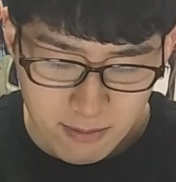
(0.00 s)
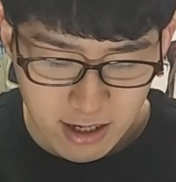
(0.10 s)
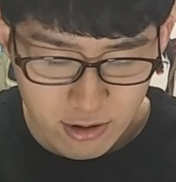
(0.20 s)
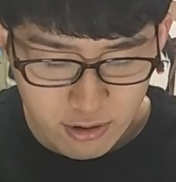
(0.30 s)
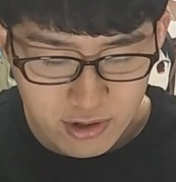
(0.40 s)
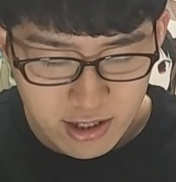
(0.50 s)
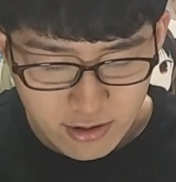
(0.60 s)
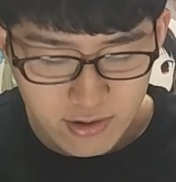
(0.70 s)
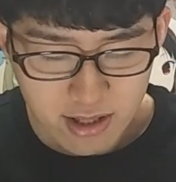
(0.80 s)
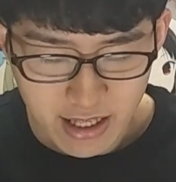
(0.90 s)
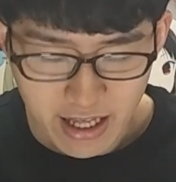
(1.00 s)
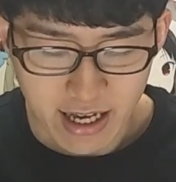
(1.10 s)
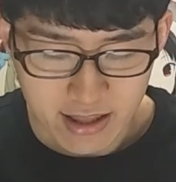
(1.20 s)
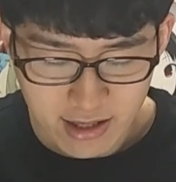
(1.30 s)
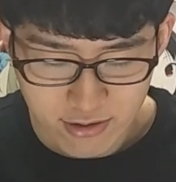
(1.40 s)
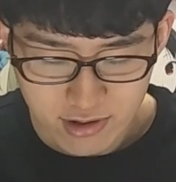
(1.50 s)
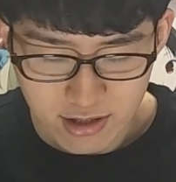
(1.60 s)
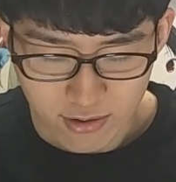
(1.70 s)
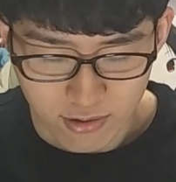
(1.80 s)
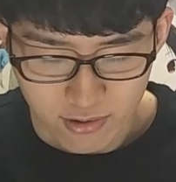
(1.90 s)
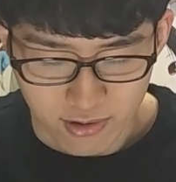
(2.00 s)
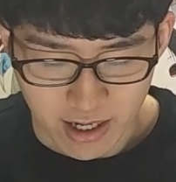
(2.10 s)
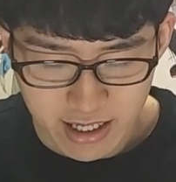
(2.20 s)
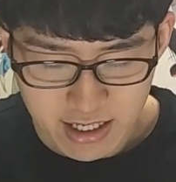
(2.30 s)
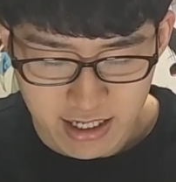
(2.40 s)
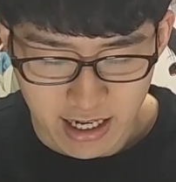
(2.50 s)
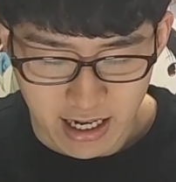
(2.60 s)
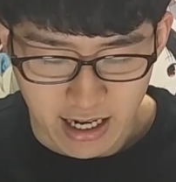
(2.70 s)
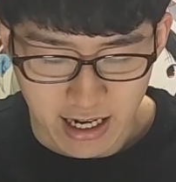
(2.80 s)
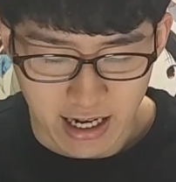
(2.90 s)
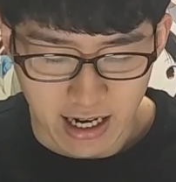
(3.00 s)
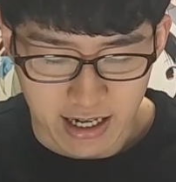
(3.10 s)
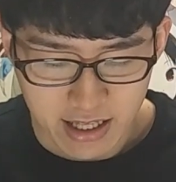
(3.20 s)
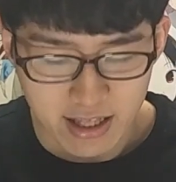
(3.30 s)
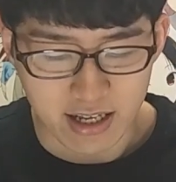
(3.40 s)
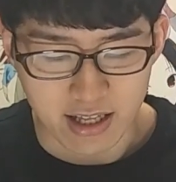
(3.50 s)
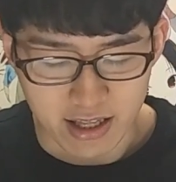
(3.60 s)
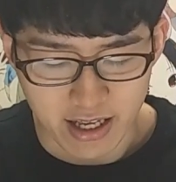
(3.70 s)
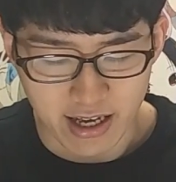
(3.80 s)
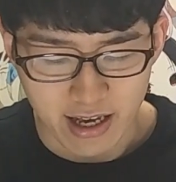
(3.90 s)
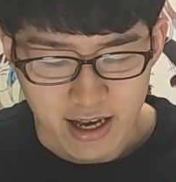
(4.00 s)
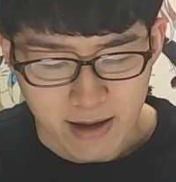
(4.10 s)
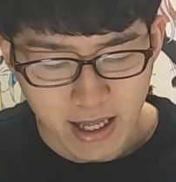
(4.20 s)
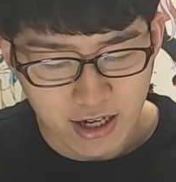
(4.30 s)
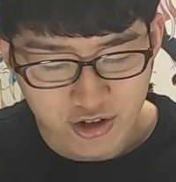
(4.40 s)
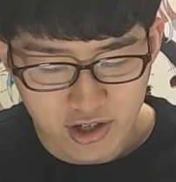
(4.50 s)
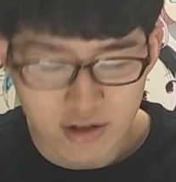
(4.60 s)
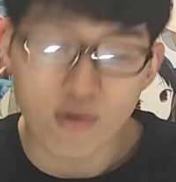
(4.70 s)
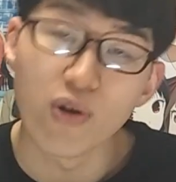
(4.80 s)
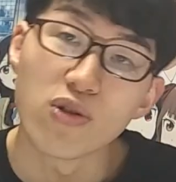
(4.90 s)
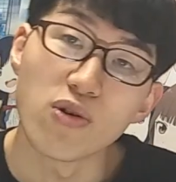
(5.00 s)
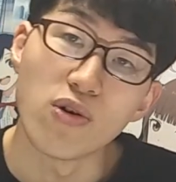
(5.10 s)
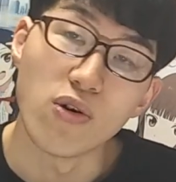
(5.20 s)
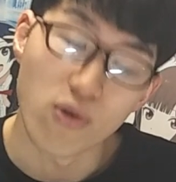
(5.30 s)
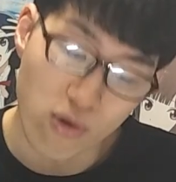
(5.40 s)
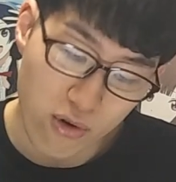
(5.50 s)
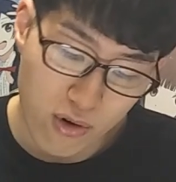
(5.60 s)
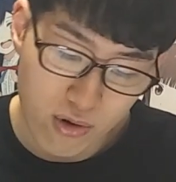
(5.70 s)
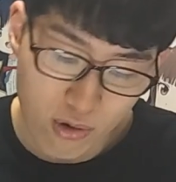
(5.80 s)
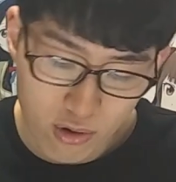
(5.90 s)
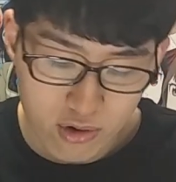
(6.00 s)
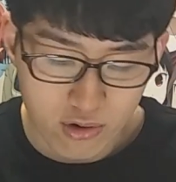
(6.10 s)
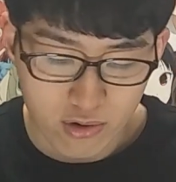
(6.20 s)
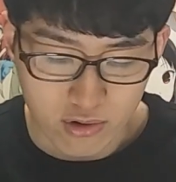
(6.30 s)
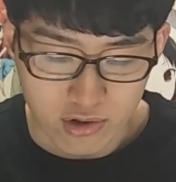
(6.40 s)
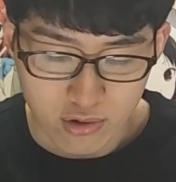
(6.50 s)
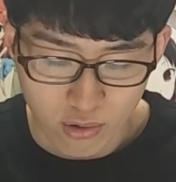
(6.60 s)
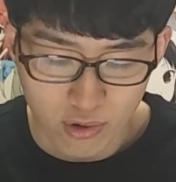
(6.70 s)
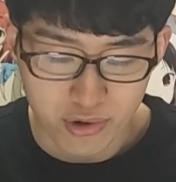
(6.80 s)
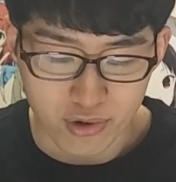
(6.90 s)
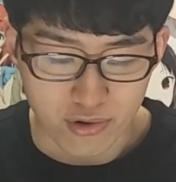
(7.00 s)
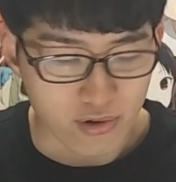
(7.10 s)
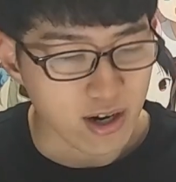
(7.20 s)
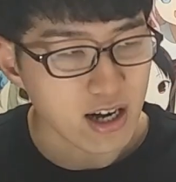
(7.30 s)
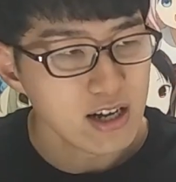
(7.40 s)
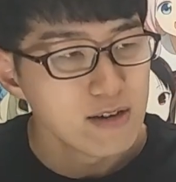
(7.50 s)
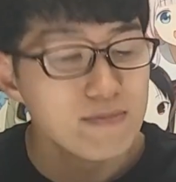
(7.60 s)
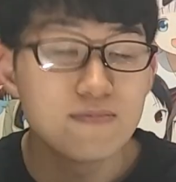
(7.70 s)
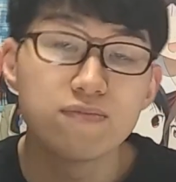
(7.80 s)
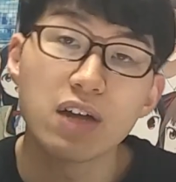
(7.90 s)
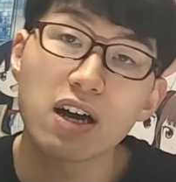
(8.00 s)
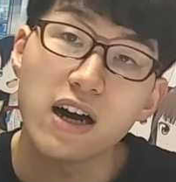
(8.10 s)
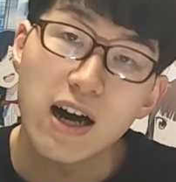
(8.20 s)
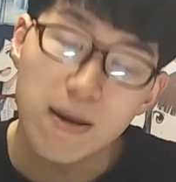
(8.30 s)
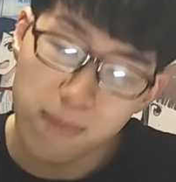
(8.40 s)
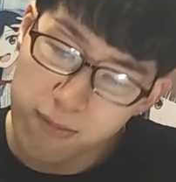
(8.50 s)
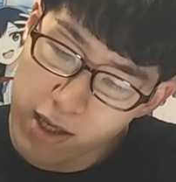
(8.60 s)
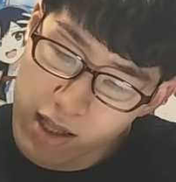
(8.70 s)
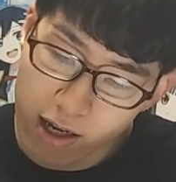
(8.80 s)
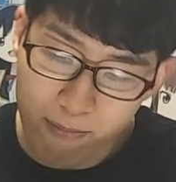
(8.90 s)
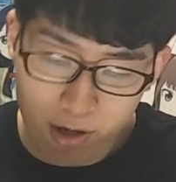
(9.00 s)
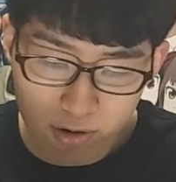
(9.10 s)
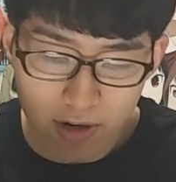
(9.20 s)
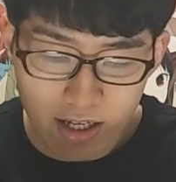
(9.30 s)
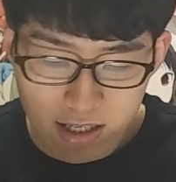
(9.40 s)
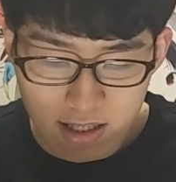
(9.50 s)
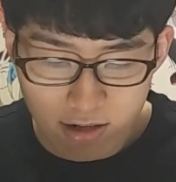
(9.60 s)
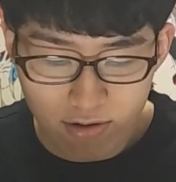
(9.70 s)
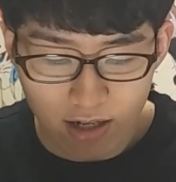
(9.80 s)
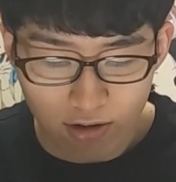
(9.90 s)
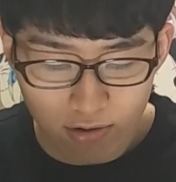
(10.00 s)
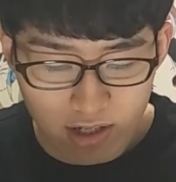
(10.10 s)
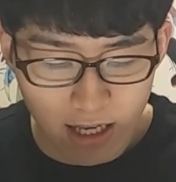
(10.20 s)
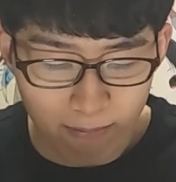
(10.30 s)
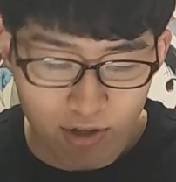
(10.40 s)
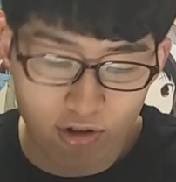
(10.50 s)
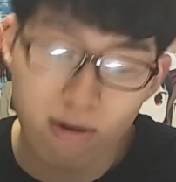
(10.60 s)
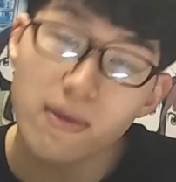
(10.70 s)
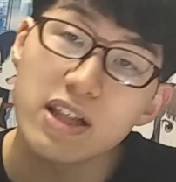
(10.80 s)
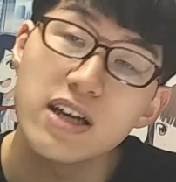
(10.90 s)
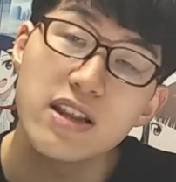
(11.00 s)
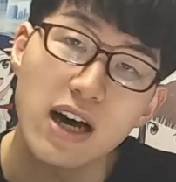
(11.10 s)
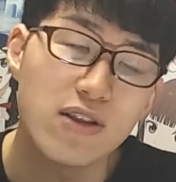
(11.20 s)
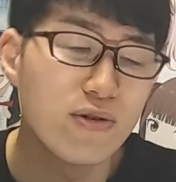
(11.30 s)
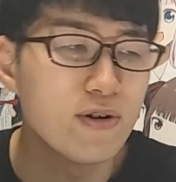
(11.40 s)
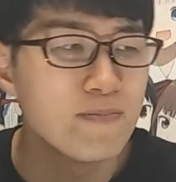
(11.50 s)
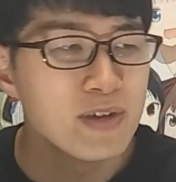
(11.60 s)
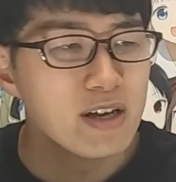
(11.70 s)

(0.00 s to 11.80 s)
まあ、いろいろ取り繕ってね、やってるっていうところの話が出てきてて、なんか信仰の心の奥底というか、うん、なんか、まあ、みんなやっぱいろいろ演じてるんだけど、夜さんやっぱそのままでいいんだ、あの、